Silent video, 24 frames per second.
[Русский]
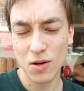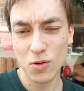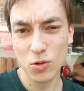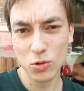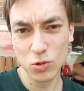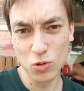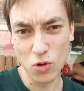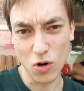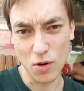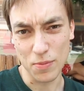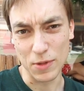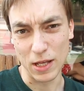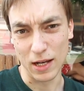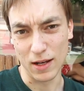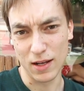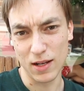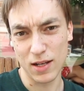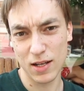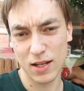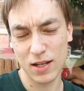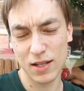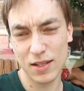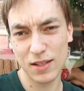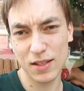удобно,
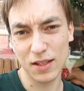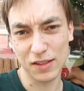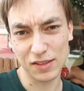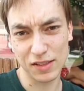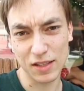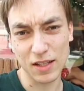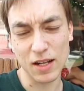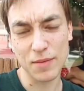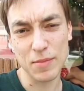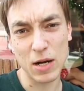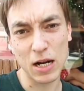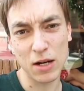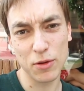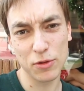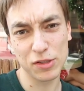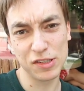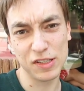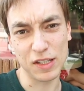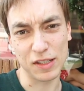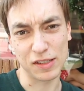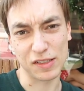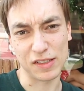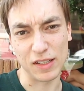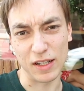если нормально
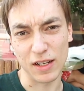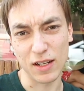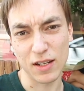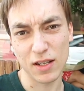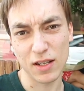усесться.